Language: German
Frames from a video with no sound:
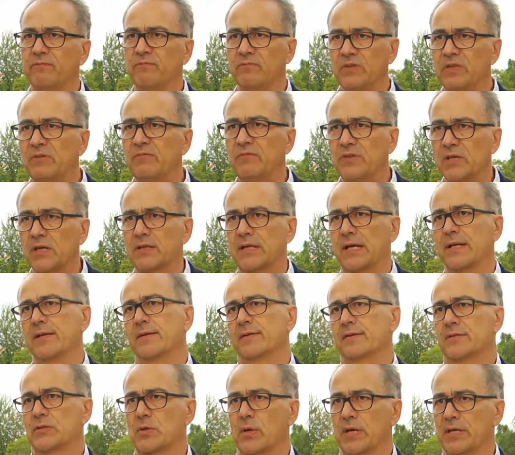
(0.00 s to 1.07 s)
wie wir
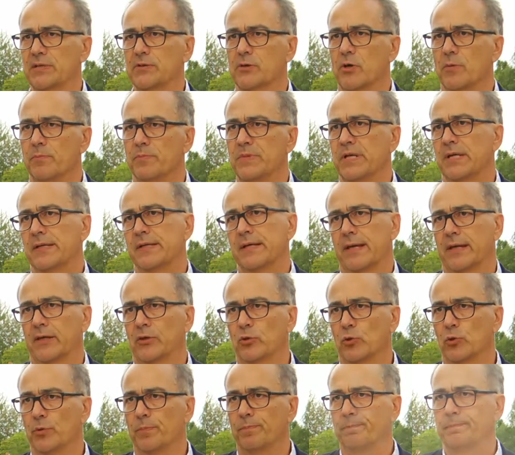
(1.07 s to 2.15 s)
dann zurechtkommen hier in der
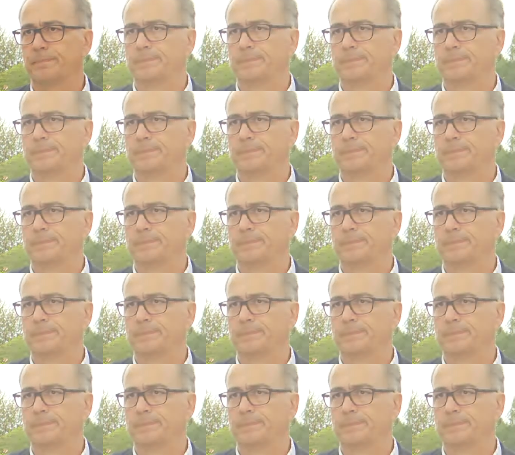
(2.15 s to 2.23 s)
Region.